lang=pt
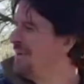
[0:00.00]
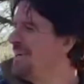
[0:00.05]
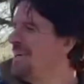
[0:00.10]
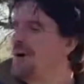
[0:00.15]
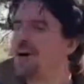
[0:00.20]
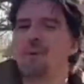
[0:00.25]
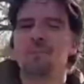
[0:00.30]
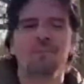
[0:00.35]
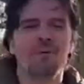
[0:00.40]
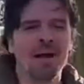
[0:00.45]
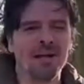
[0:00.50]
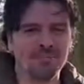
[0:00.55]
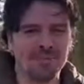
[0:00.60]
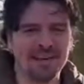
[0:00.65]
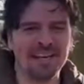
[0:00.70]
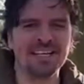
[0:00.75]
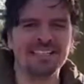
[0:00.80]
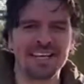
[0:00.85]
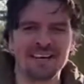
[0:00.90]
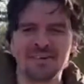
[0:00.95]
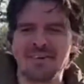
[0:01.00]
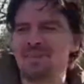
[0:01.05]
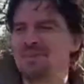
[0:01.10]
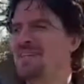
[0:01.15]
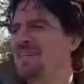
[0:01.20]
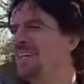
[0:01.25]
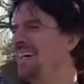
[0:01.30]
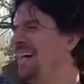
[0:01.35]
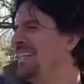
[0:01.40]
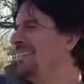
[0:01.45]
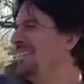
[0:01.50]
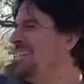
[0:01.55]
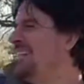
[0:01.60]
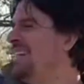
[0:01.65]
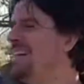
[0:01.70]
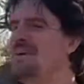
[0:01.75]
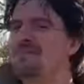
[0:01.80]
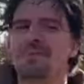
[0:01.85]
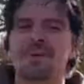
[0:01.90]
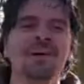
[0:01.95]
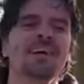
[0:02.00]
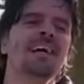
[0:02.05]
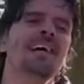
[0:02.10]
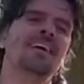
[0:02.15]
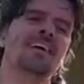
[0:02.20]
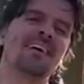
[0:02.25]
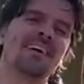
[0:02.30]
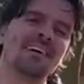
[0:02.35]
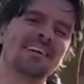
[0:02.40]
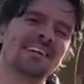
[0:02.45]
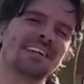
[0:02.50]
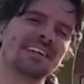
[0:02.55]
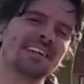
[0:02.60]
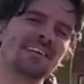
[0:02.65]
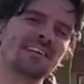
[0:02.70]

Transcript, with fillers: o pior é que parece que é combinado, né? Porra, e agora? O que, que